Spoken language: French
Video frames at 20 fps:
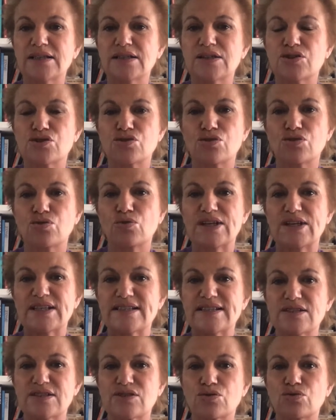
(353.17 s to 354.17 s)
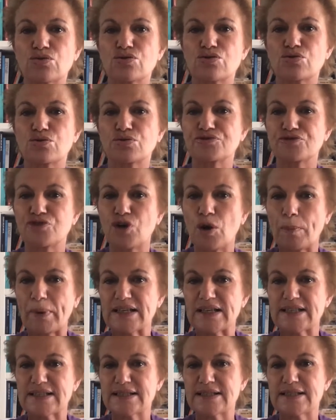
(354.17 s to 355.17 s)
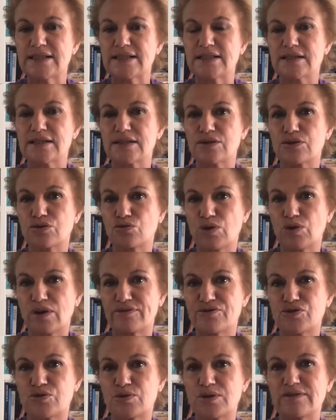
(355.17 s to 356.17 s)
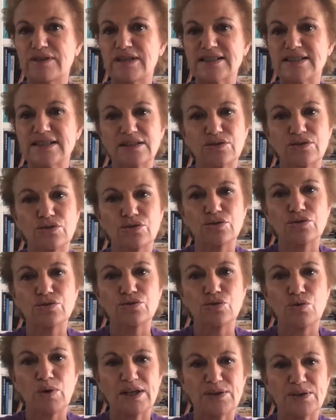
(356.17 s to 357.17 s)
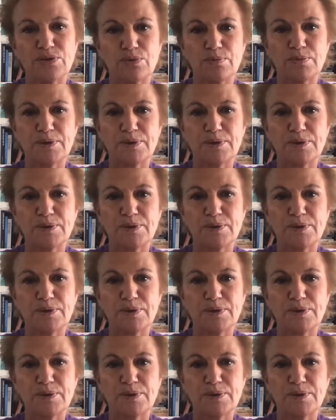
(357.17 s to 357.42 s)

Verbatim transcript: selon les instructions fort précises que doivent suivre les intendants du royaume.